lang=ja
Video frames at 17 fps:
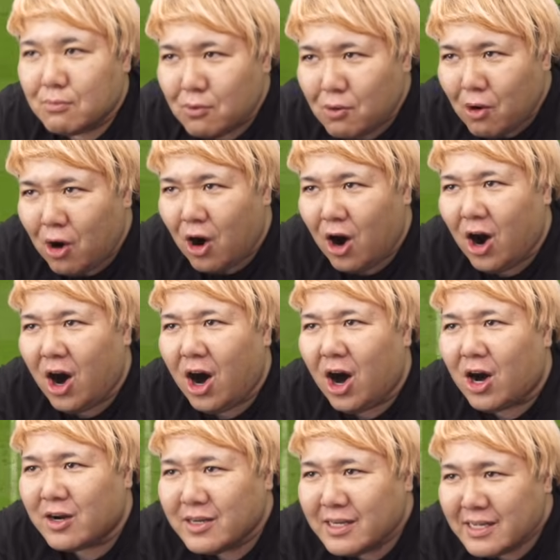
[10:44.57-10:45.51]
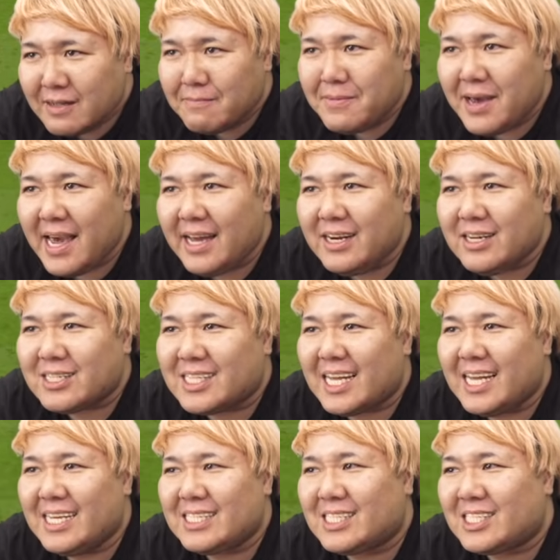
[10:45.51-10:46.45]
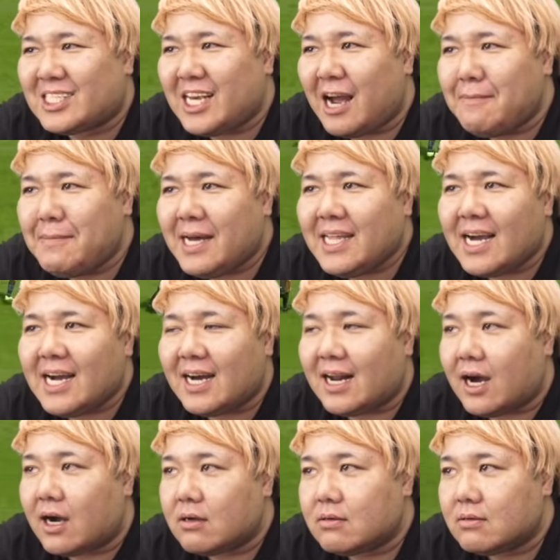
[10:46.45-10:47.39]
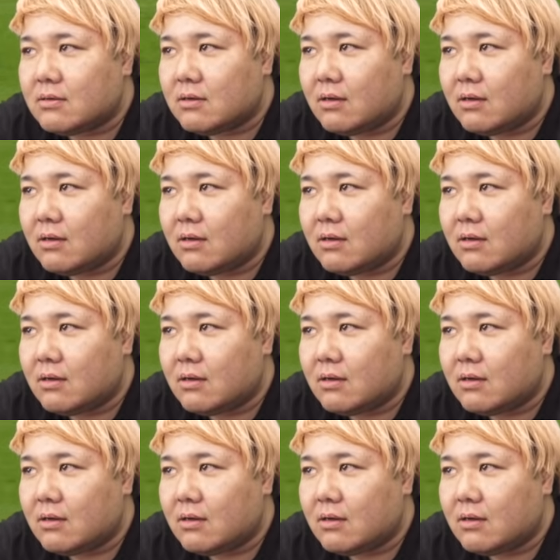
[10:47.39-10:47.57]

うメルテンス邪魔だから